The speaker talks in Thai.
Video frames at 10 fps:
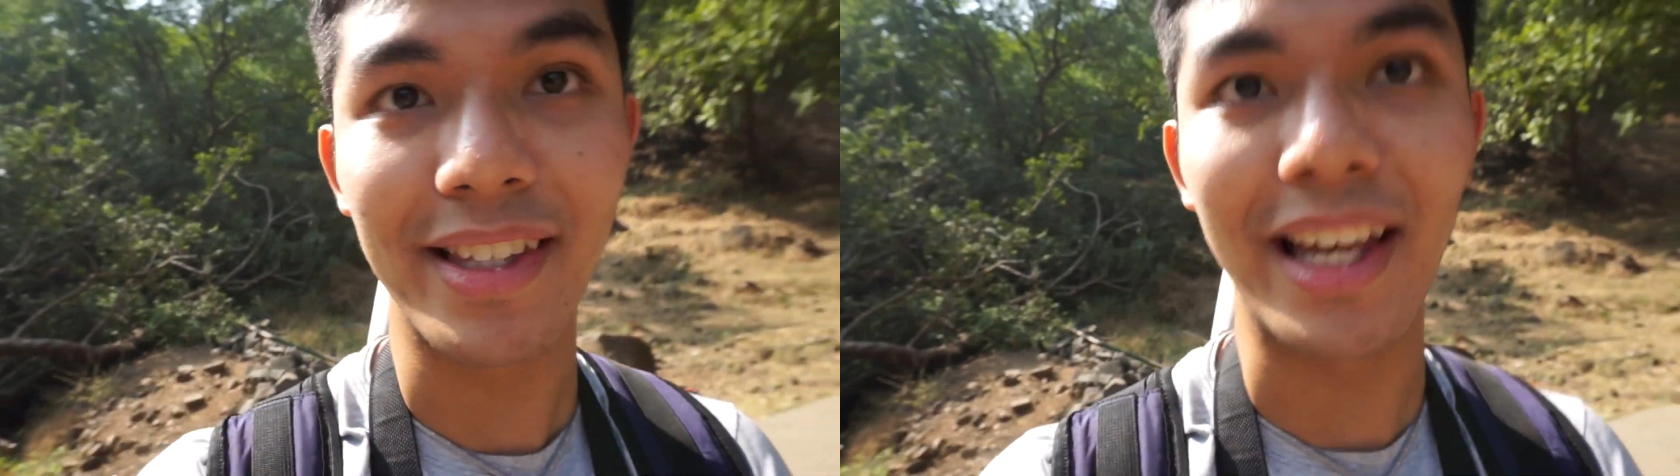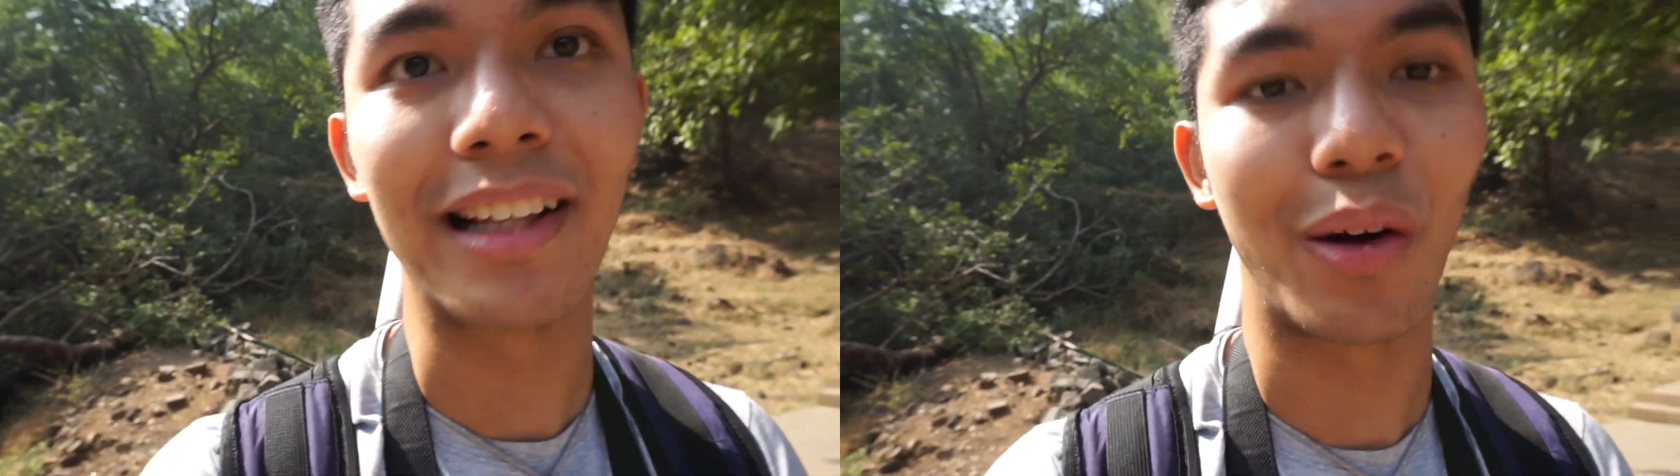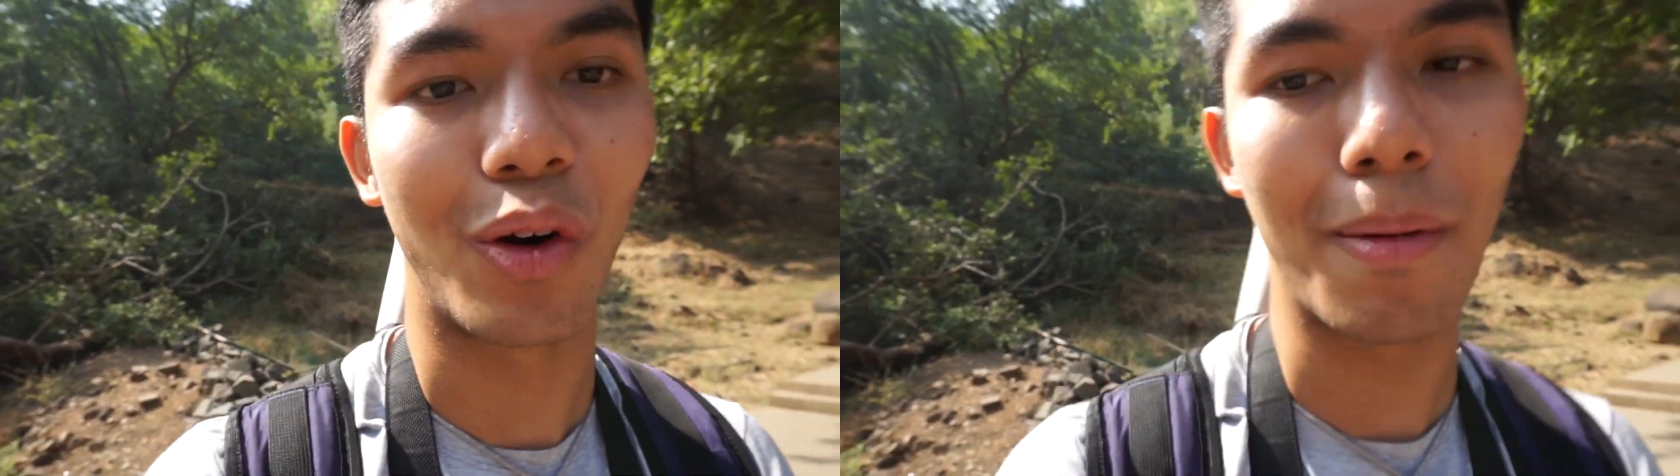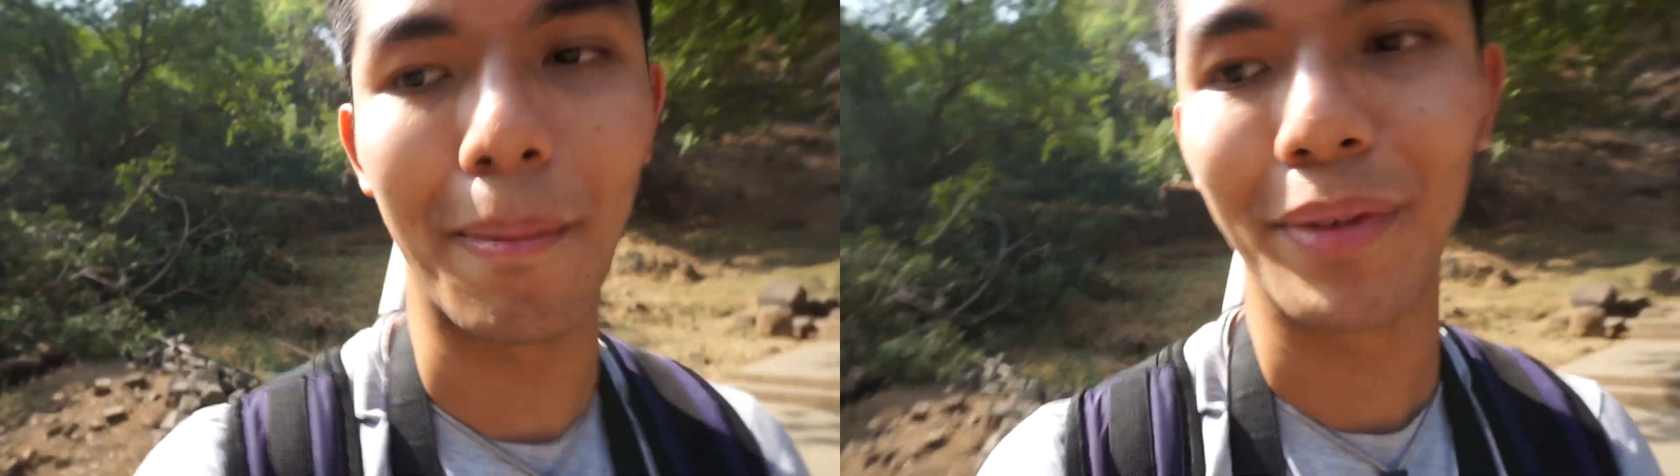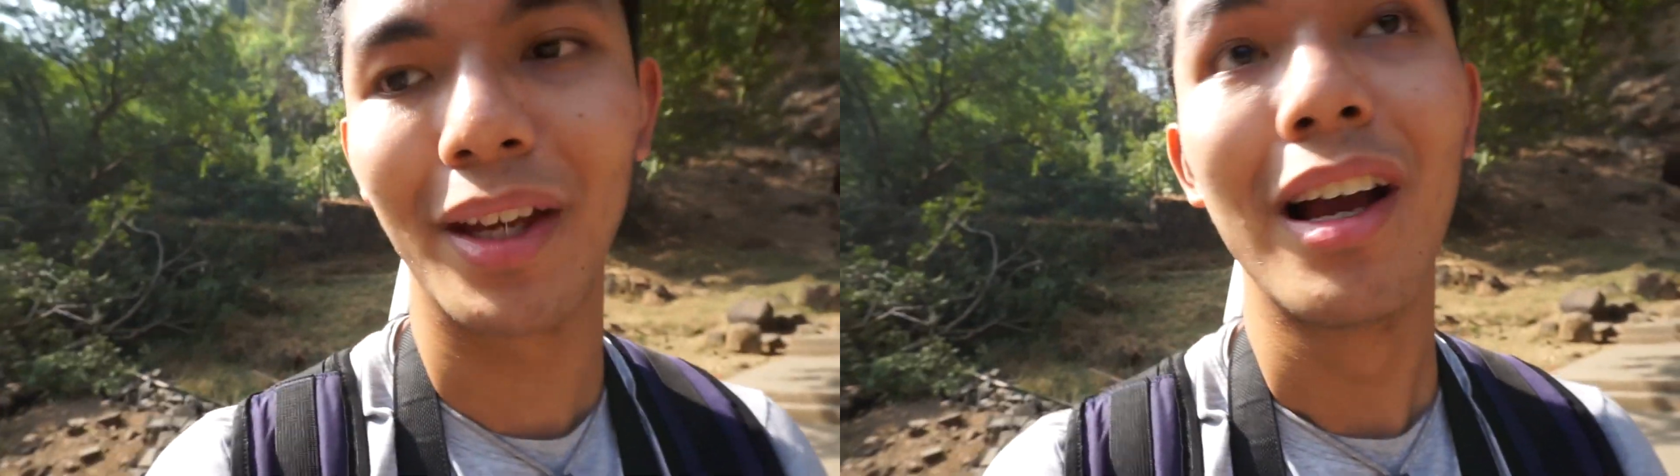ริงๆ เราก็แบ
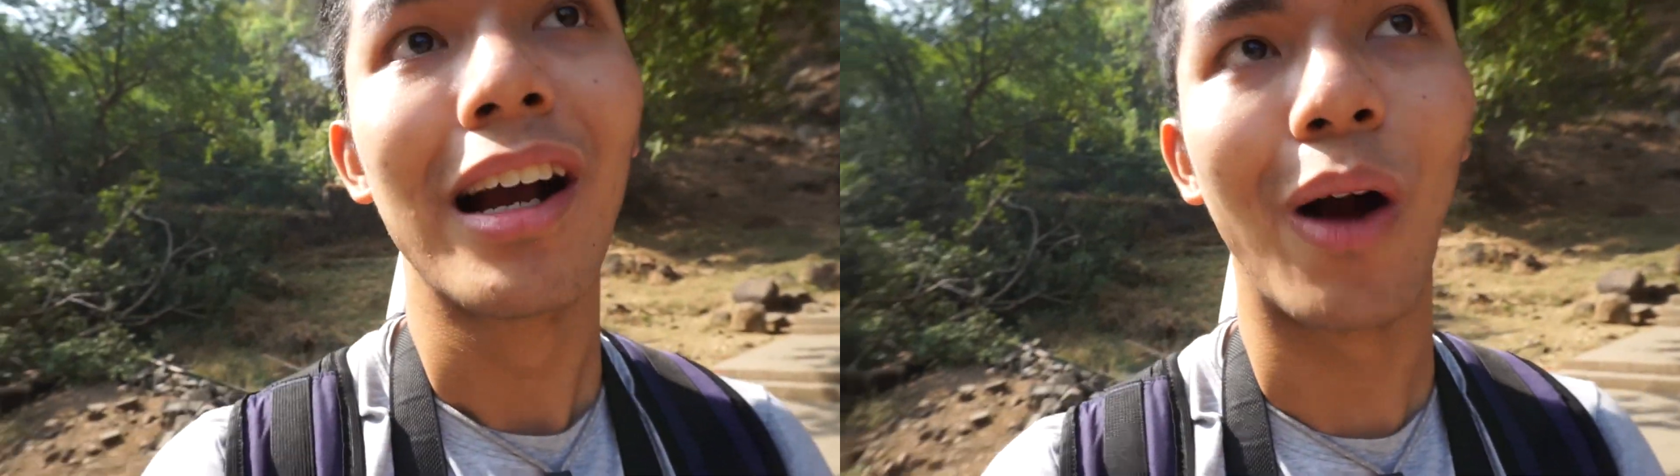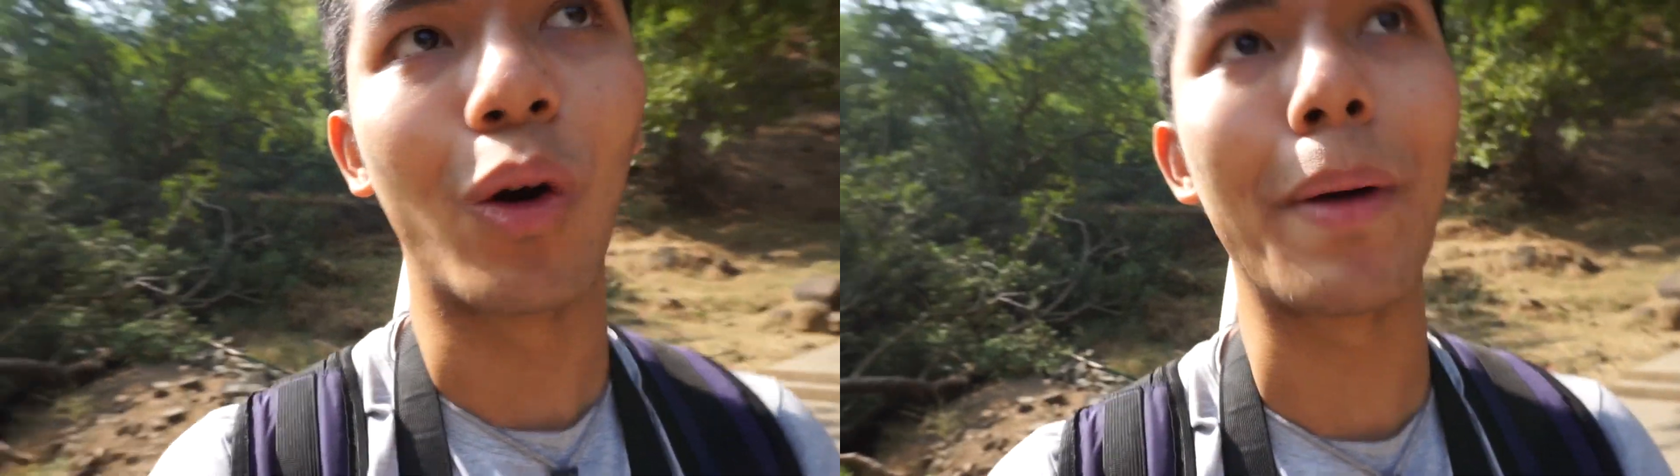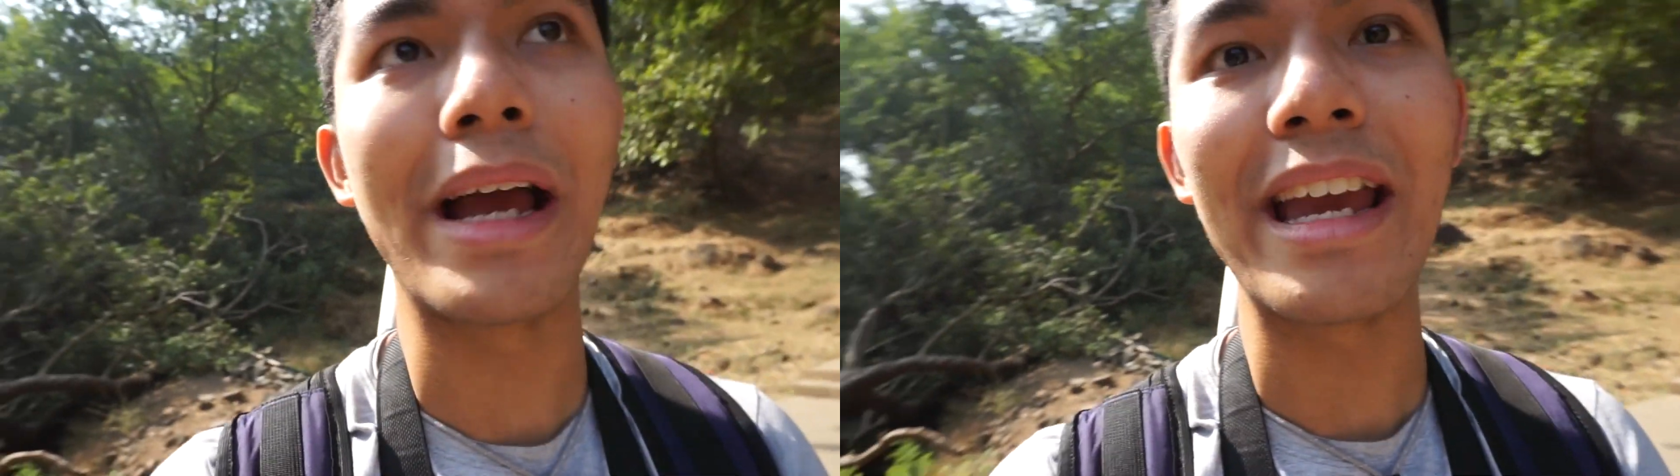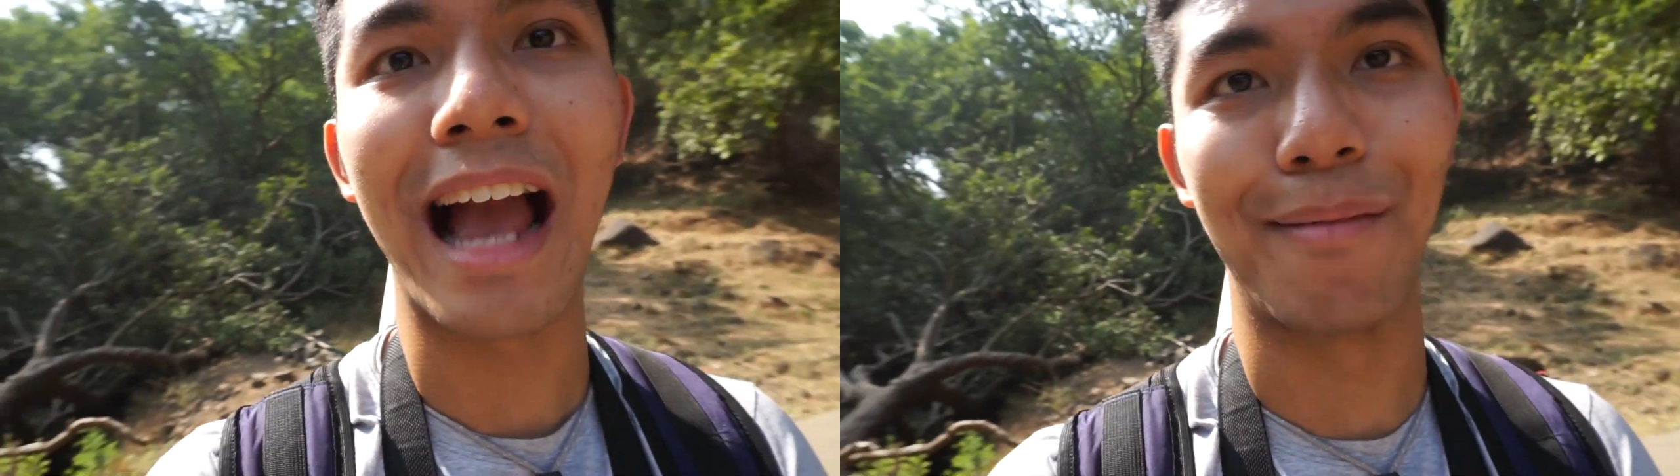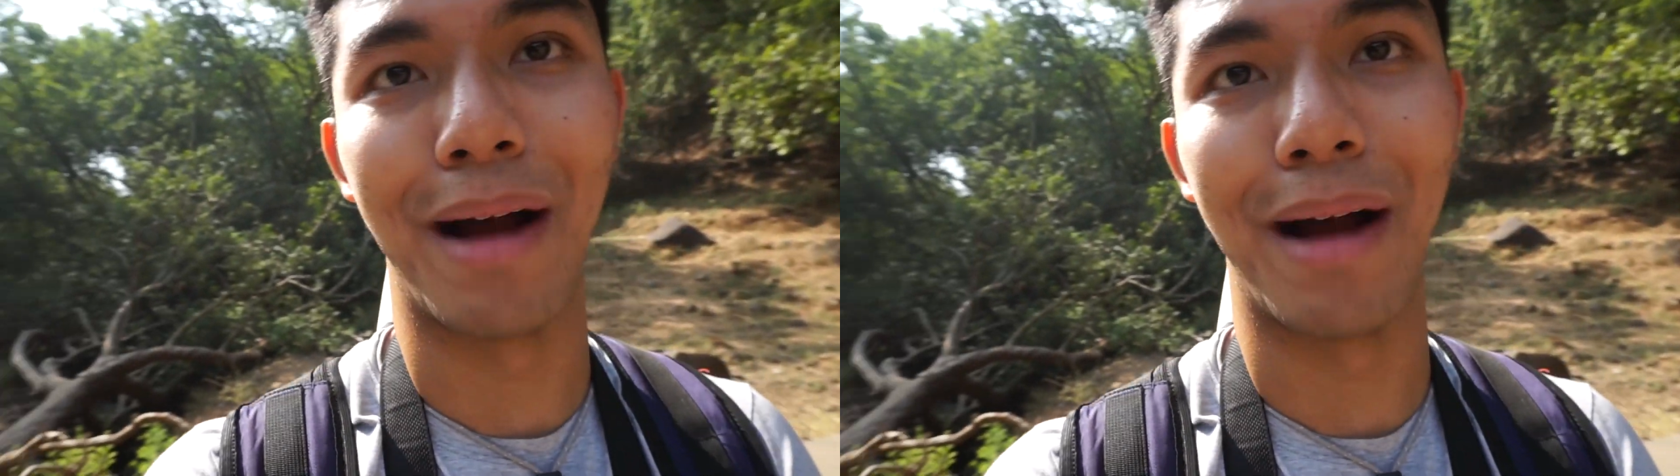บเขาก็พยายาม